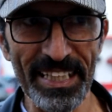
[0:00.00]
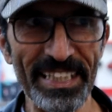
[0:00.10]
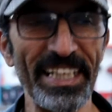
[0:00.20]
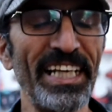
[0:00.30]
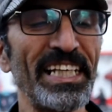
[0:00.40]

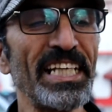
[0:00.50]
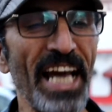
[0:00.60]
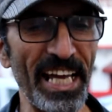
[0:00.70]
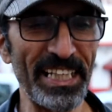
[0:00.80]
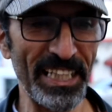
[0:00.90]
اللي
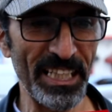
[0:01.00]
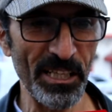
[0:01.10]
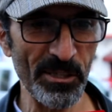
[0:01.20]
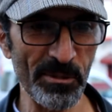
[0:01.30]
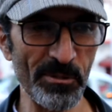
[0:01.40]
عليا عليك
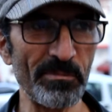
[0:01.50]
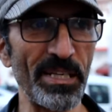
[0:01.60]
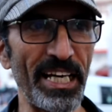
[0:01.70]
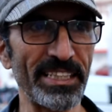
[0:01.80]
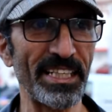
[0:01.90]

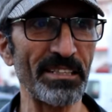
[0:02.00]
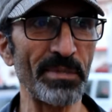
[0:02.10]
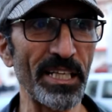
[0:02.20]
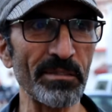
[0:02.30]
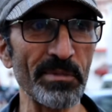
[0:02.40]
ومن
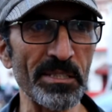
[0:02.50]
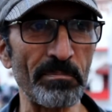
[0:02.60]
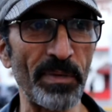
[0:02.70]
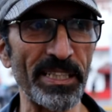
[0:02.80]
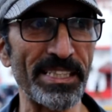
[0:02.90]
الاحسن بنادم
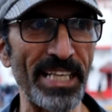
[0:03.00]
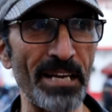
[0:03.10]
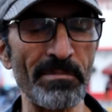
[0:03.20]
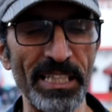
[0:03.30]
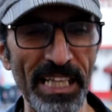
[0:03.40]
يسبق
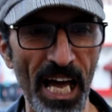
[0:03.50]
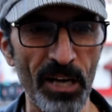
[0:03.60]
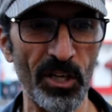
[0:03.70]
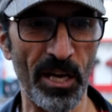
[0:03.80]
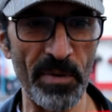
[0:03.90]
السلامه
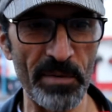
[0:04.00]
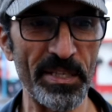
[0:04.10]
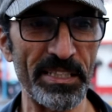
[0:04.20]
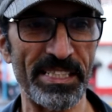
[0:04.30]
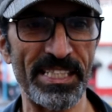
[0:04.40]
الاخر قبل
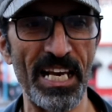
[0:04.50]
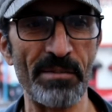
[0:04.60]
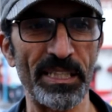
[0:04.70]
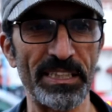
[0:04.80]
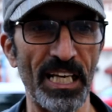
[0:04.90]
من
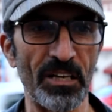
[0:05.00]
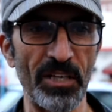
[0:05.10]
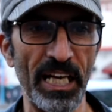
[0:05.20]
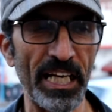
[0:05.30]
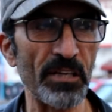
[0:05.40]
السلامه
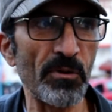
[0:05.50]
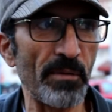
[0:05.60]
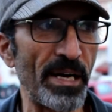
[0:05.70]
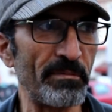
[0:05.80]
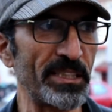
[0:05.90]
ديالو الا كان
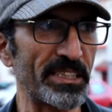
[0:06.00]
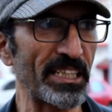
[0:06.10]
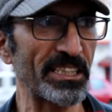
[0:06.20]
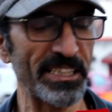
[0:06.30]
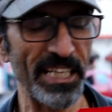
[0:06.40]
هو ما
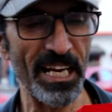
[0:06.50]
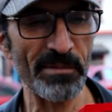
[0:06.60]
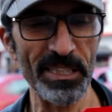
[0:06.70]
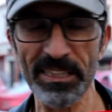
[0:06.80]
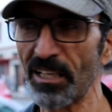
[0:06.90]
محتاج
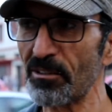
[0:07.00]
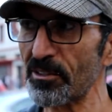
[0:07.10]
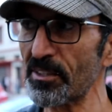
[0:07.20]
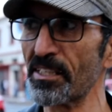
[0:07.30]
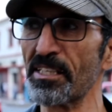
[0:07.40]
السلامه ديالو